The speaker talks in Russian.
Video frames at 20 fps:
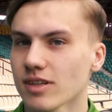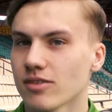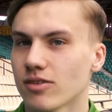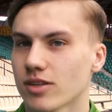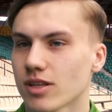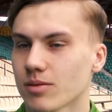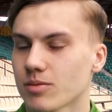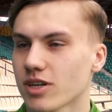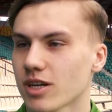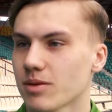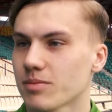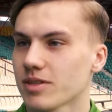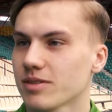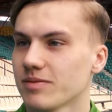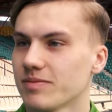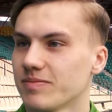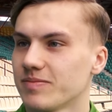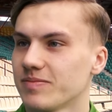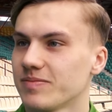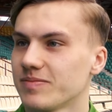Вот
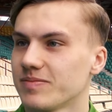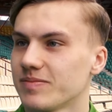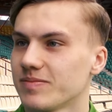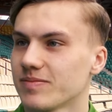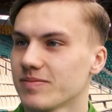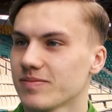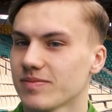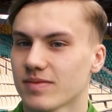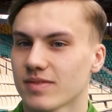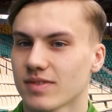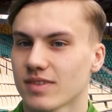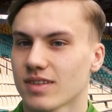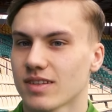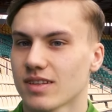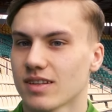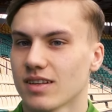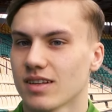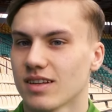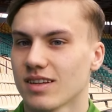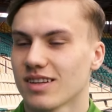общаемся. Это помогает?
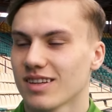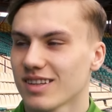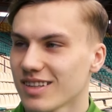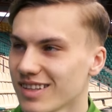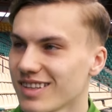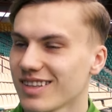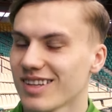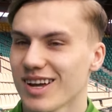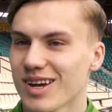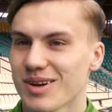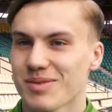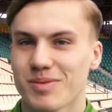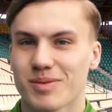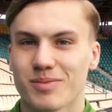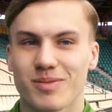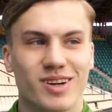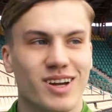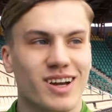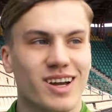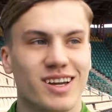Да,
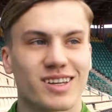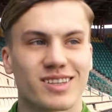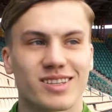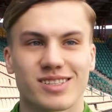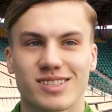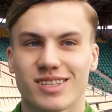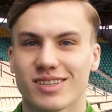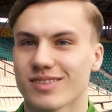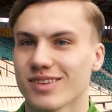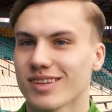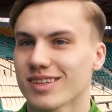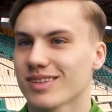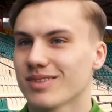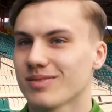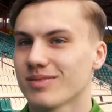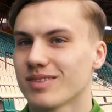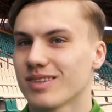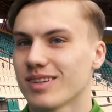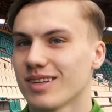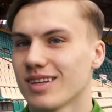помогает и
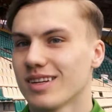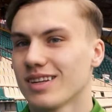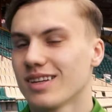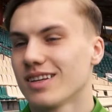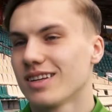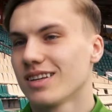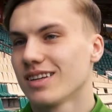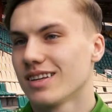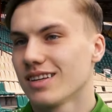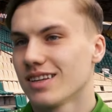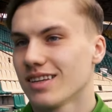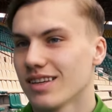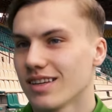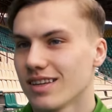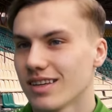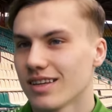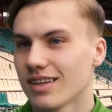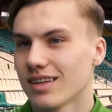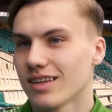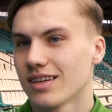советом.
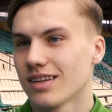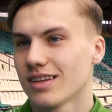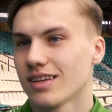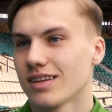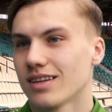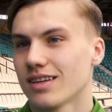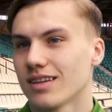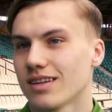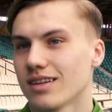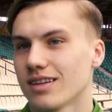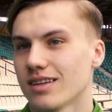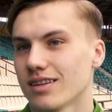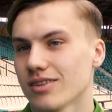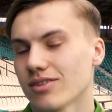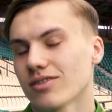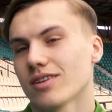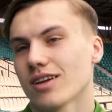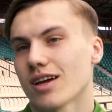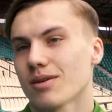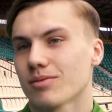И,
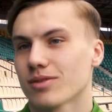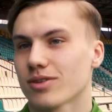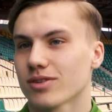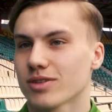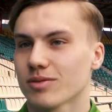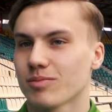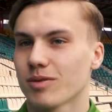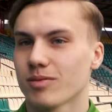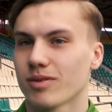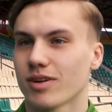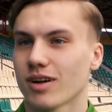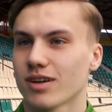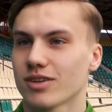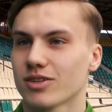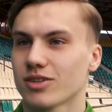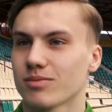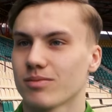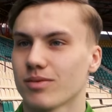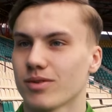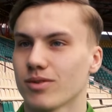ну, и я ему тоже помогаю, чем